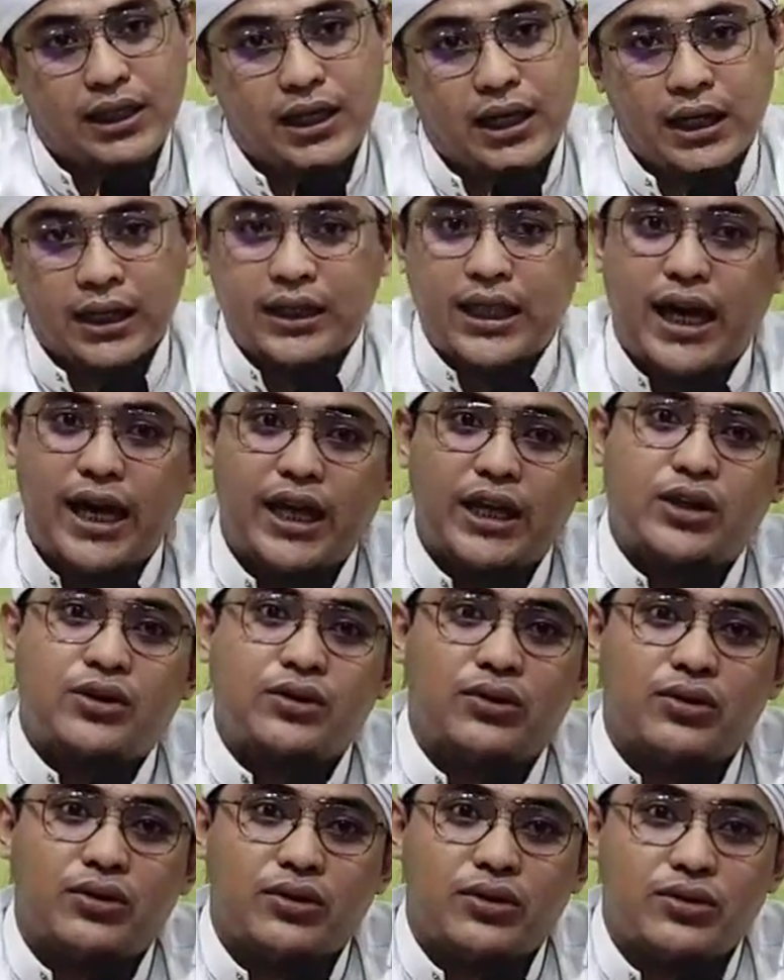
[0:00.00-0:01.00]
Entah
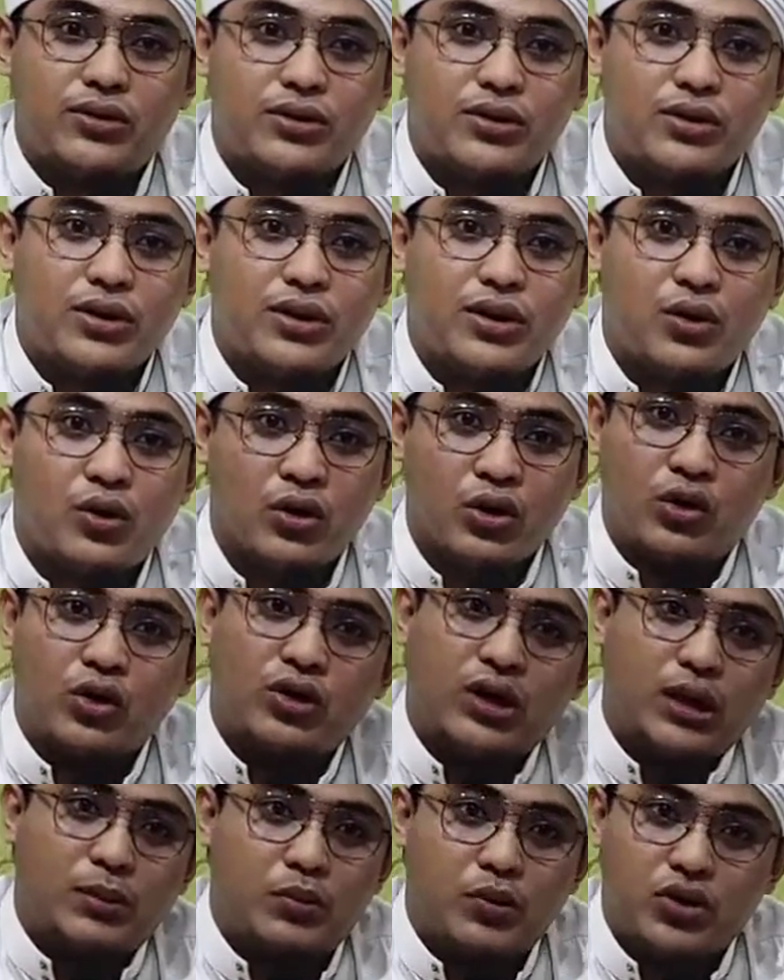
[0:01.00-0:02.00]
itu
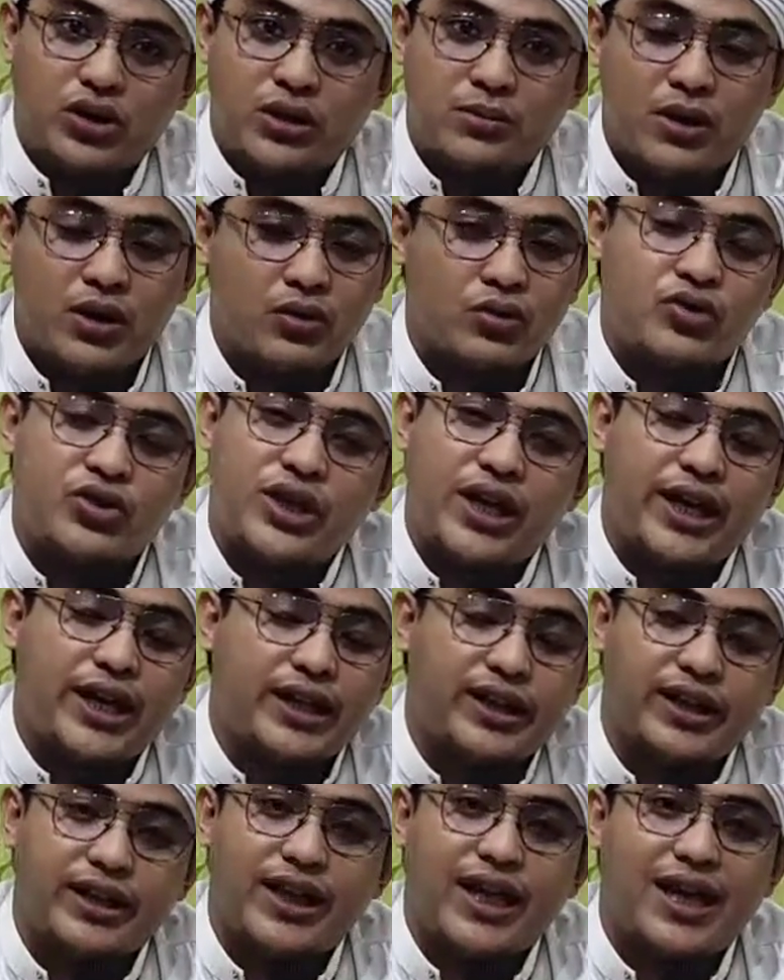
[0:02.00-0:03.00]
untuk dipuji manusia ya
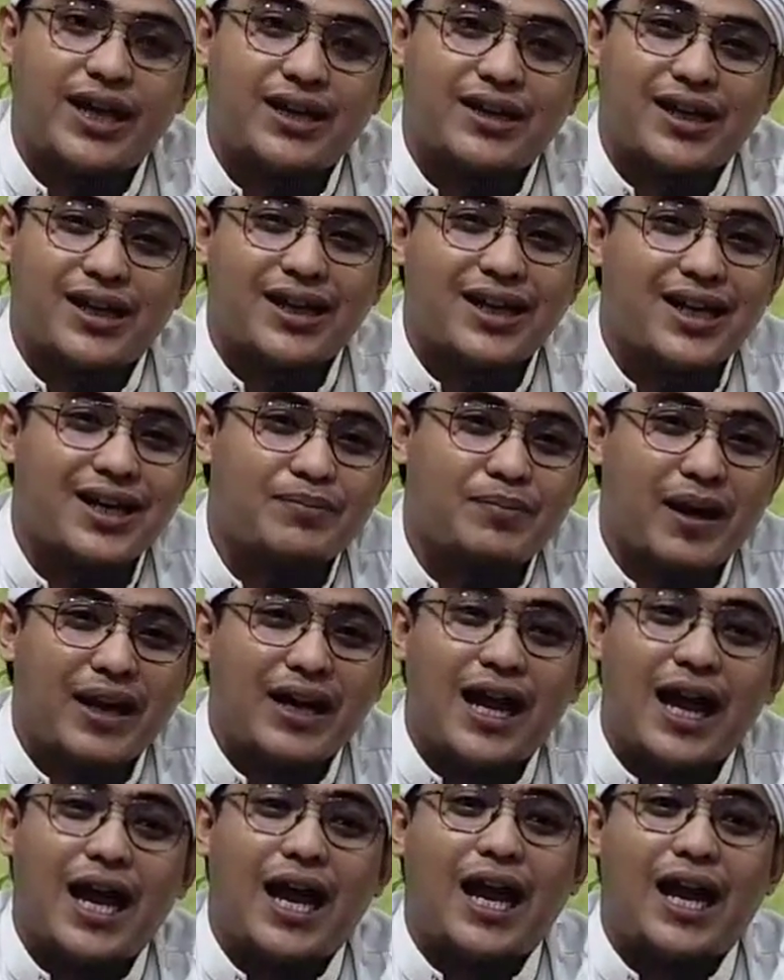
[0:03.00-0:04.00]
tidak karena
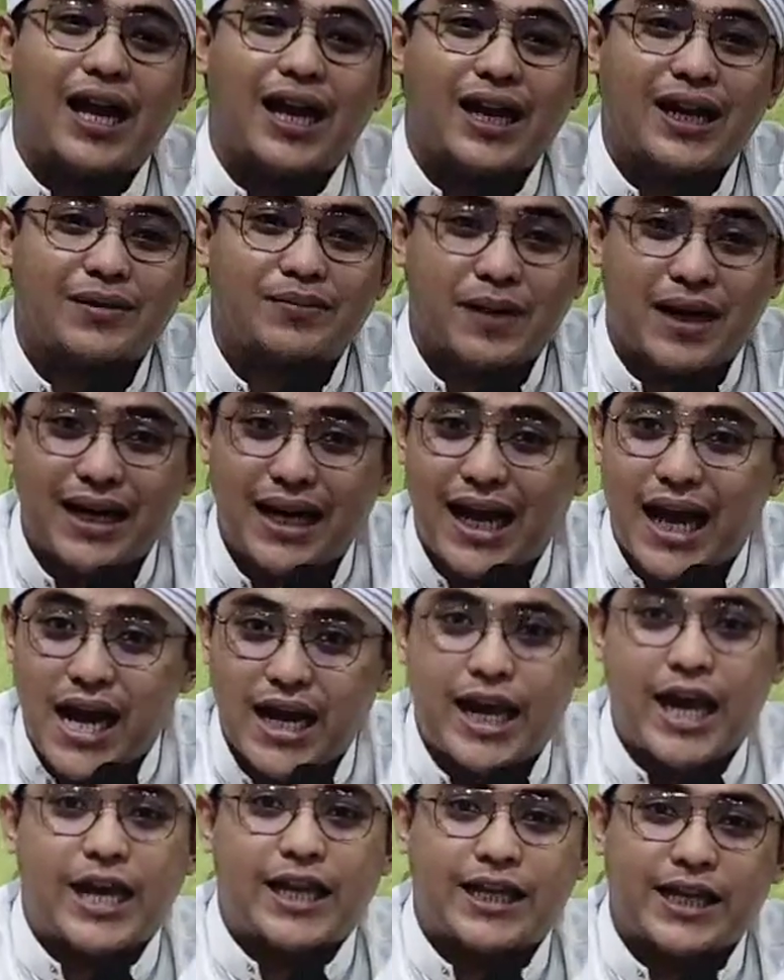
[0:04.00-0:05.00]
padahal pada
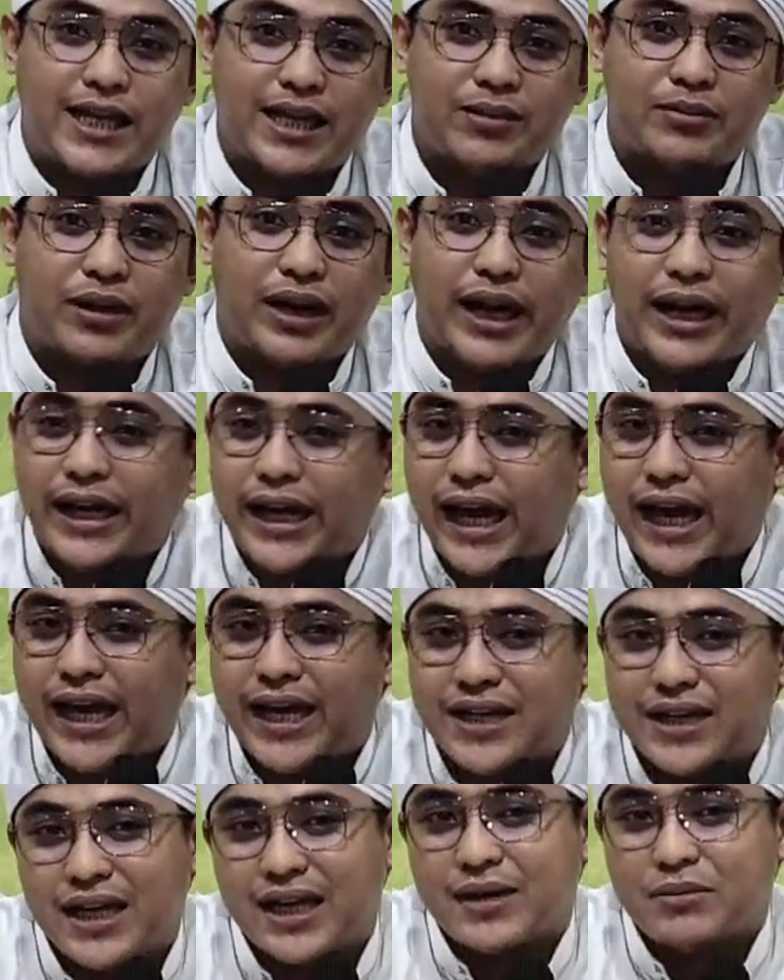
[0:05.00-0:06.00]
hakikatnya
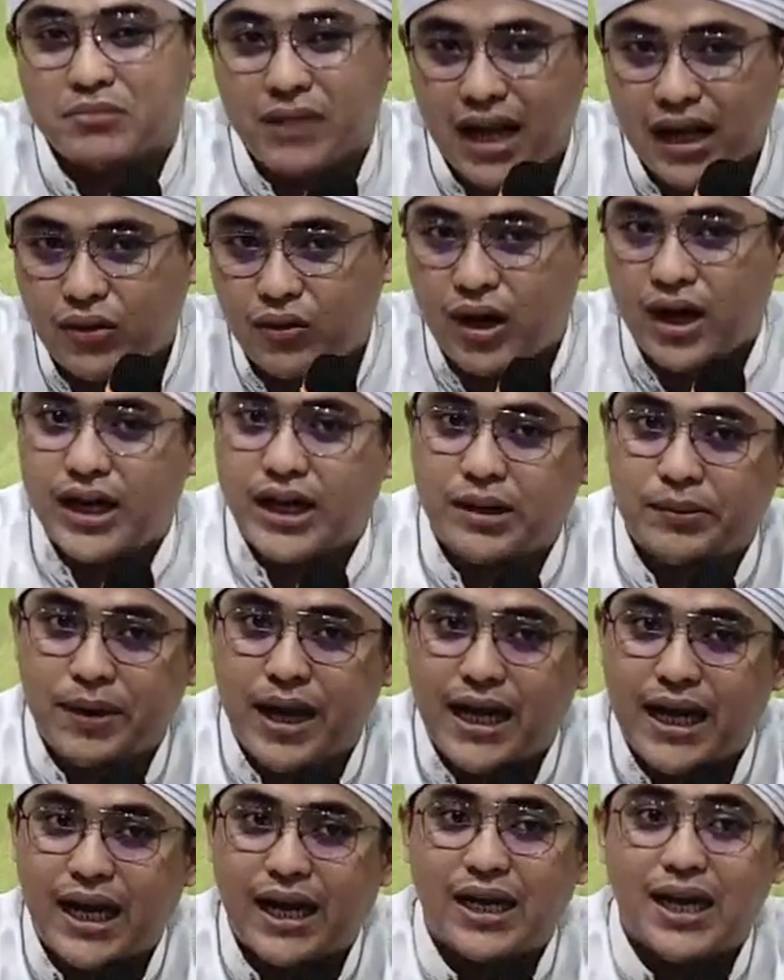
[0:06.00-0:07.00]
mereka yang melakukan
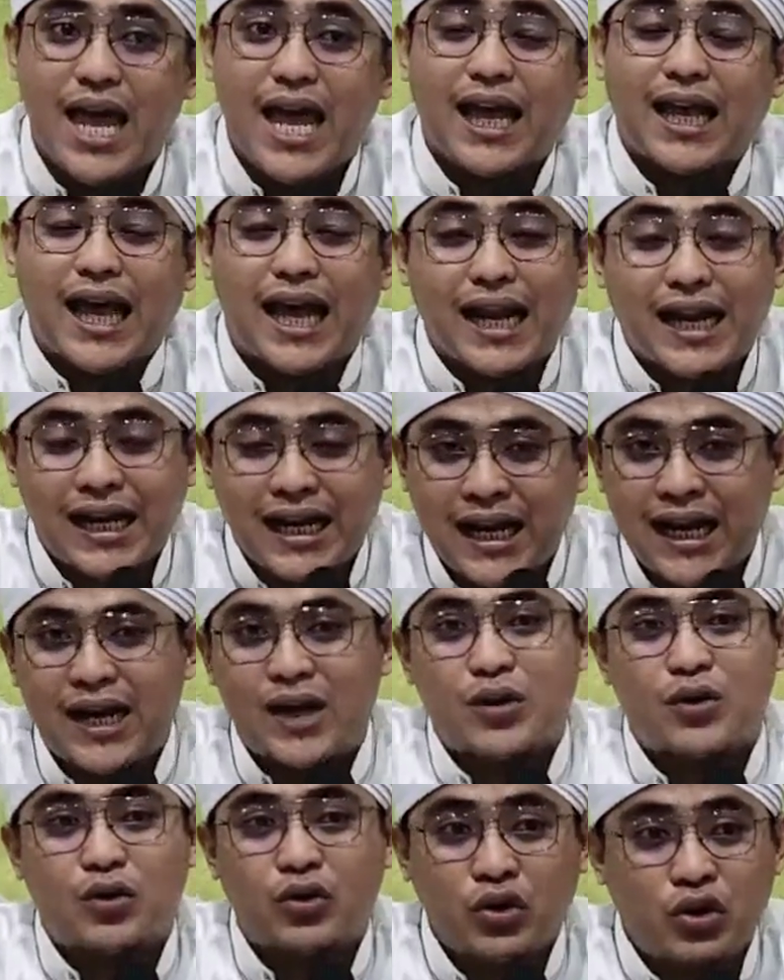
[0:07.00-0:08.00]
ibadah
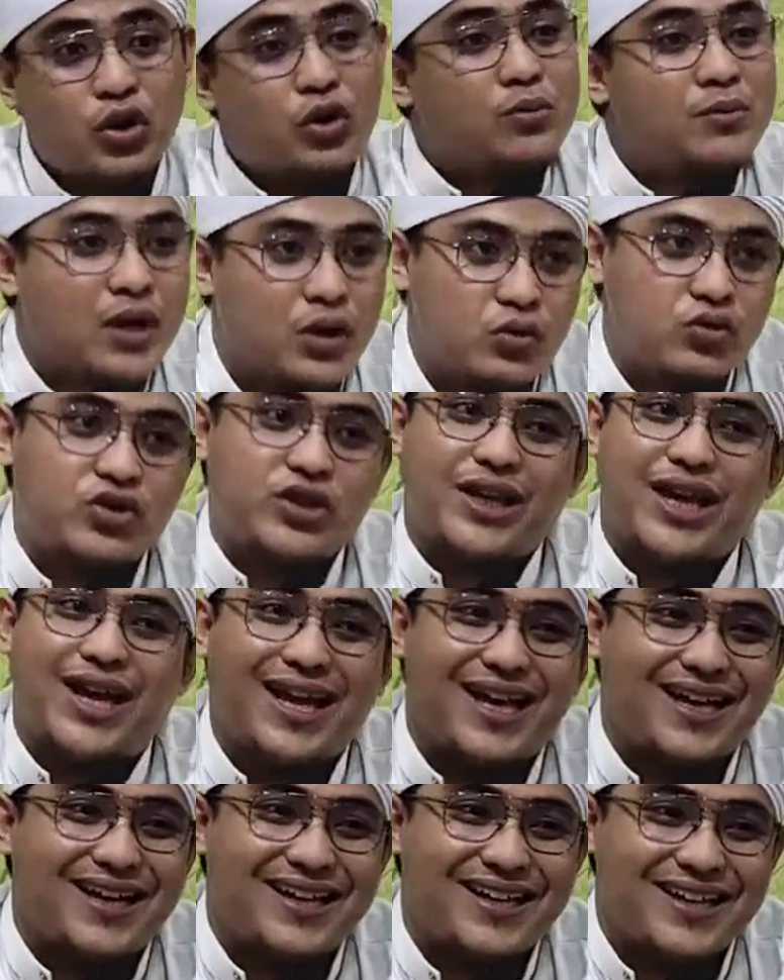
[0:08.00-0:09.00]
karena untuk manusia